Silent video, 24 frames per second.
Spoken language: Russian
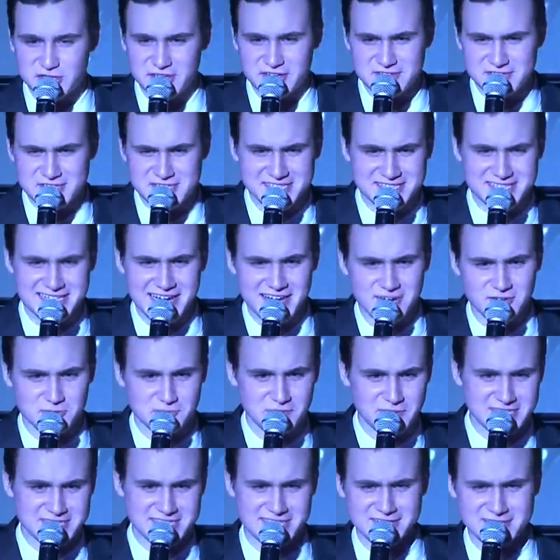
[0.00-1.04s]
Я всегда,
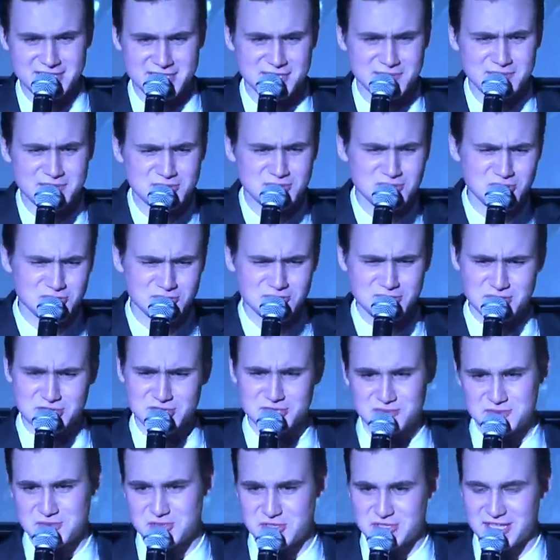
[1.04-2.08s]
вот представьте себе, всю свою
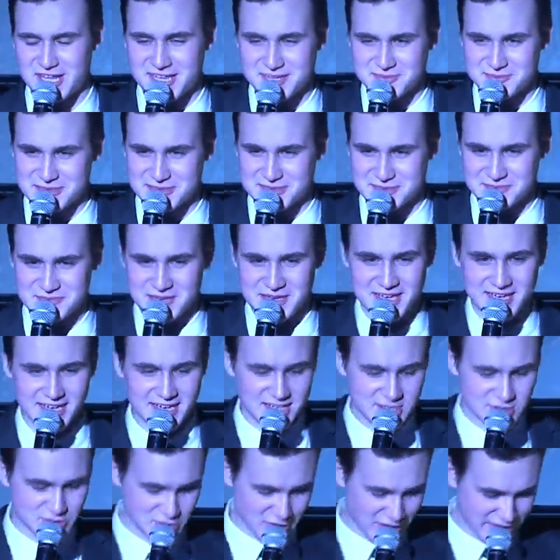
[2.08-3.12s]
жизнь мечтал об этом,
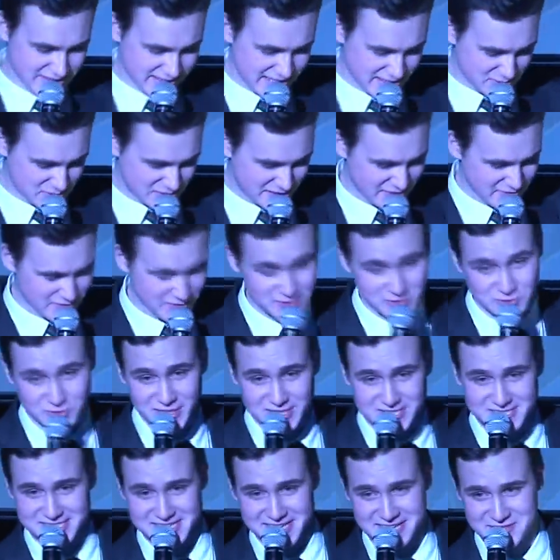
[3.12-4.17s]
что когда-нибудь я выйду
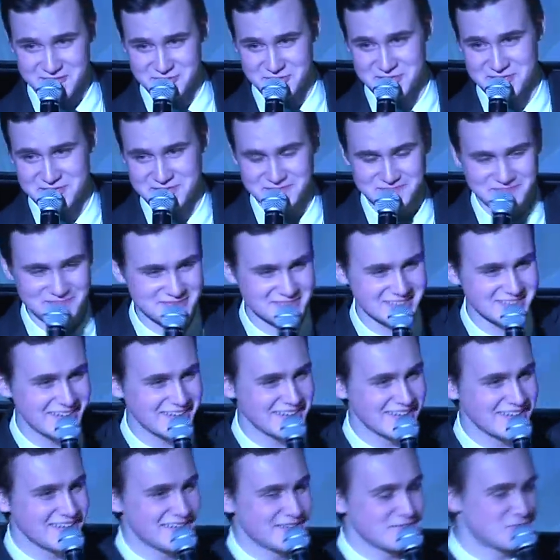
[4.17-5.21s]
на сцену и
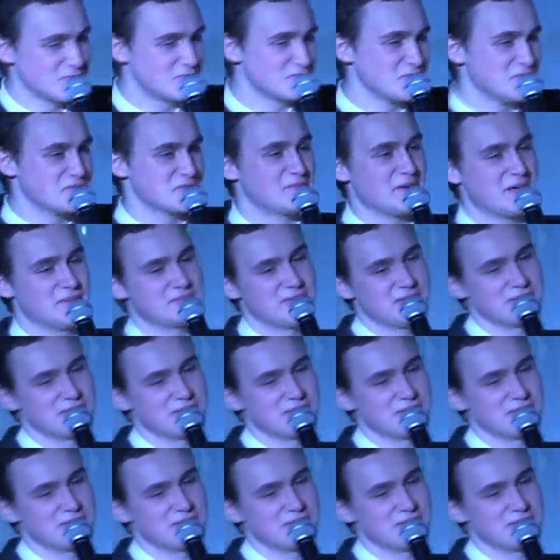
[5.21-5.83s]
буду выступать